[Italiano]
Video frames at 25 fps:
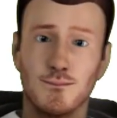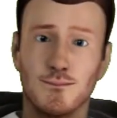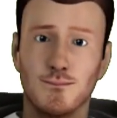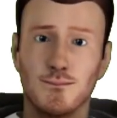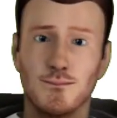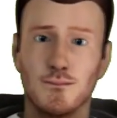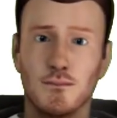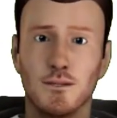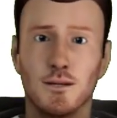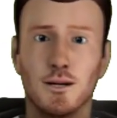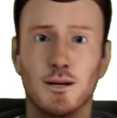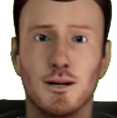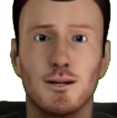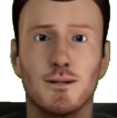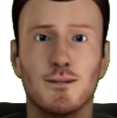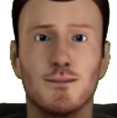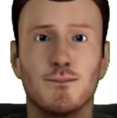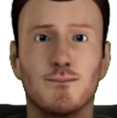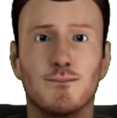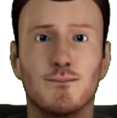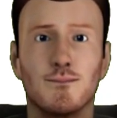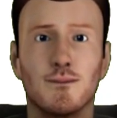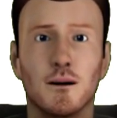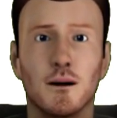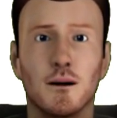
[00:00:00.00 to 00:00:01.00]
Facile
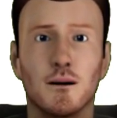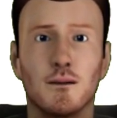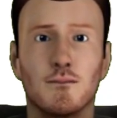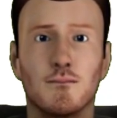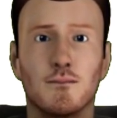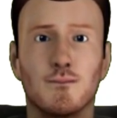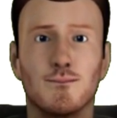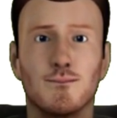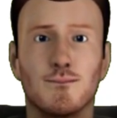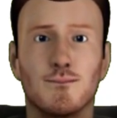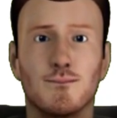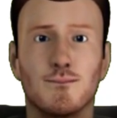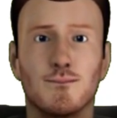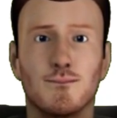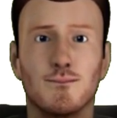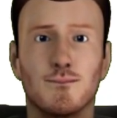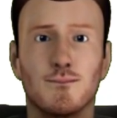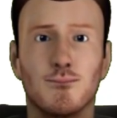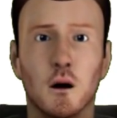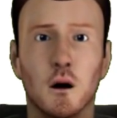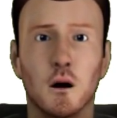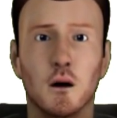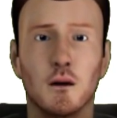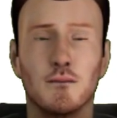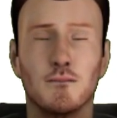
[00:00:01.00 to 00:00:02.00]
cambiare la sabbia,
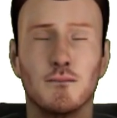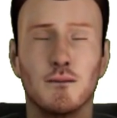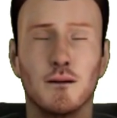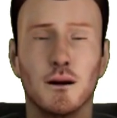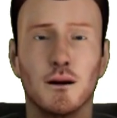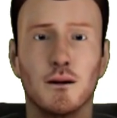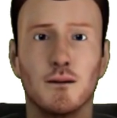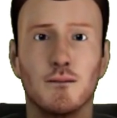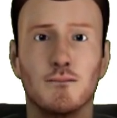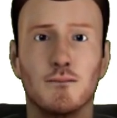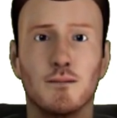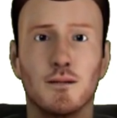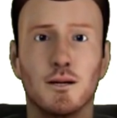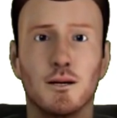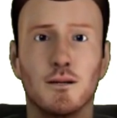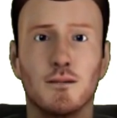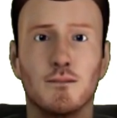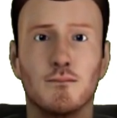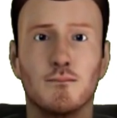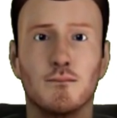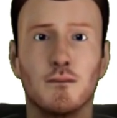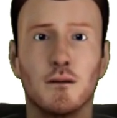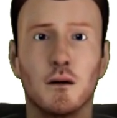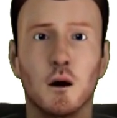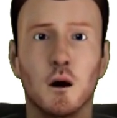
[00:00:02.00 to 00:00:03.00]
utilizzando il
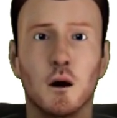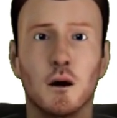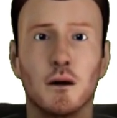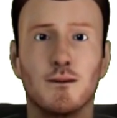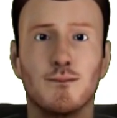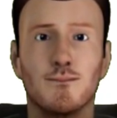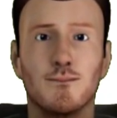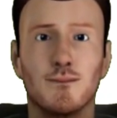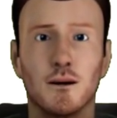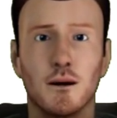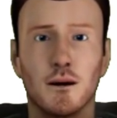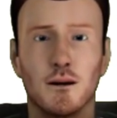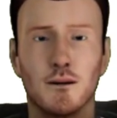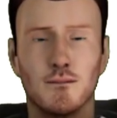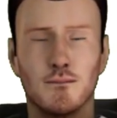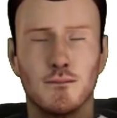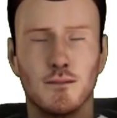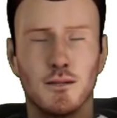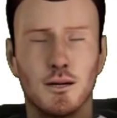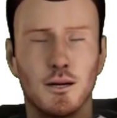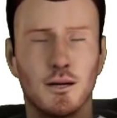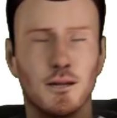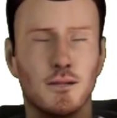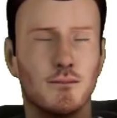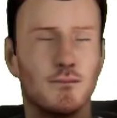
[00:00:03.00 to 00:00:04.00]
design del cuscinetto del
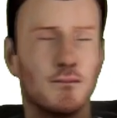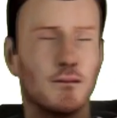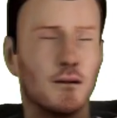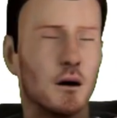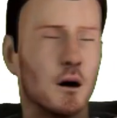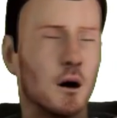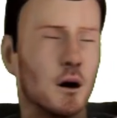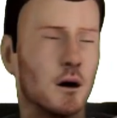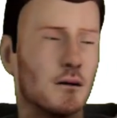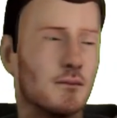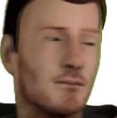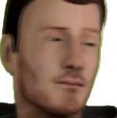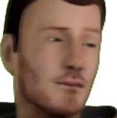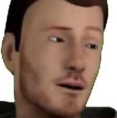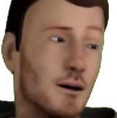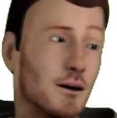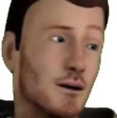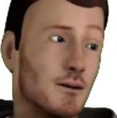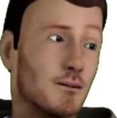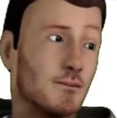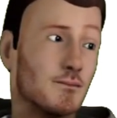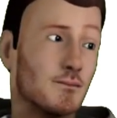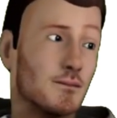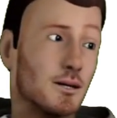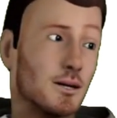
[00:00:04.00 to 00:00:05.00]
cassetto per cambiare
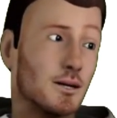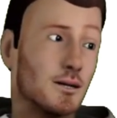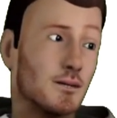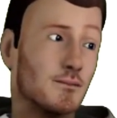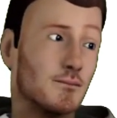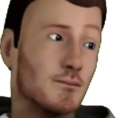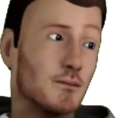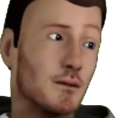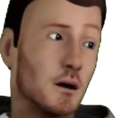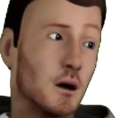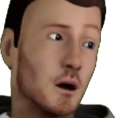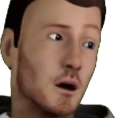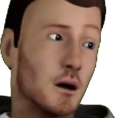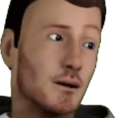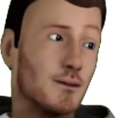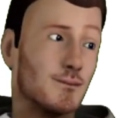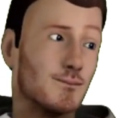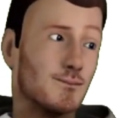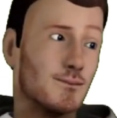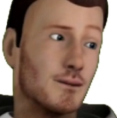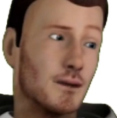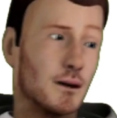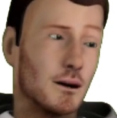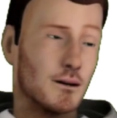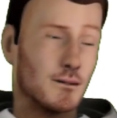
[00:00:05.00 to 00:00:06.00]
facilmente
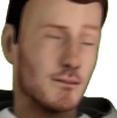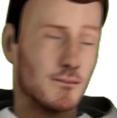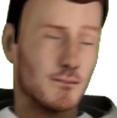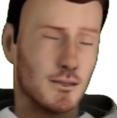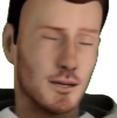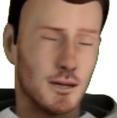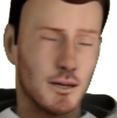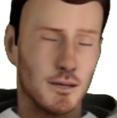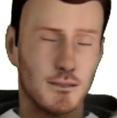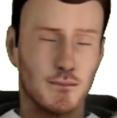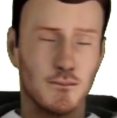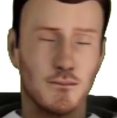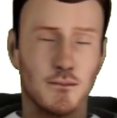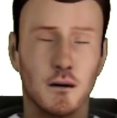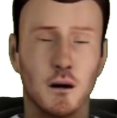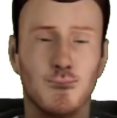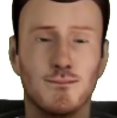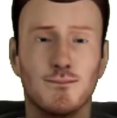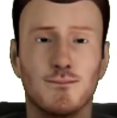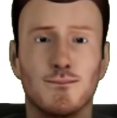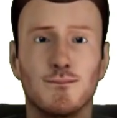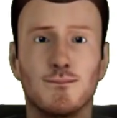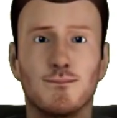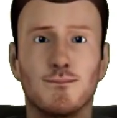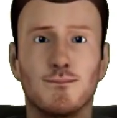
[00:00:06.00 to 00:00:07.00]
sabbia e buttare
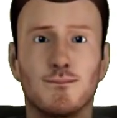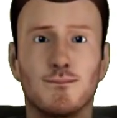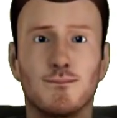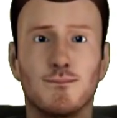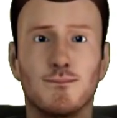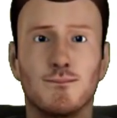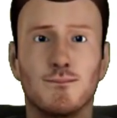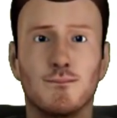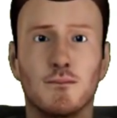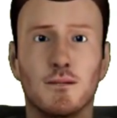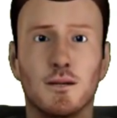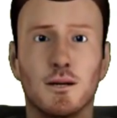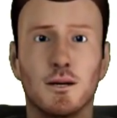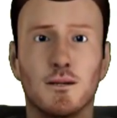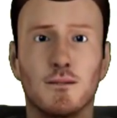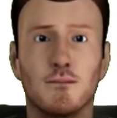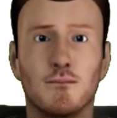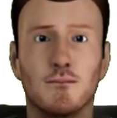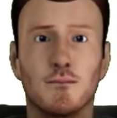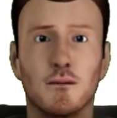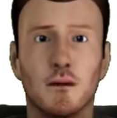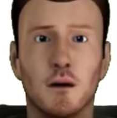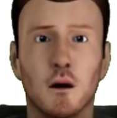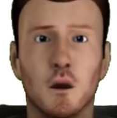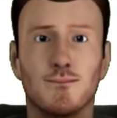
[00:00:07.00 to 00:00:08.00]
escrementi, comodo
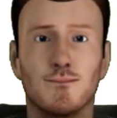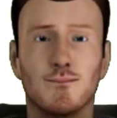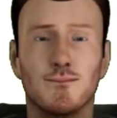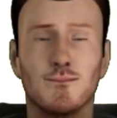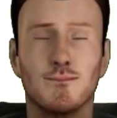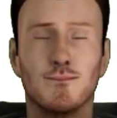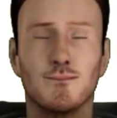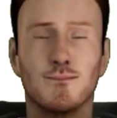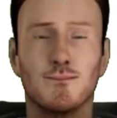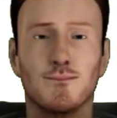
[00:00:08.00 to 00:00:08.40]
e veloce.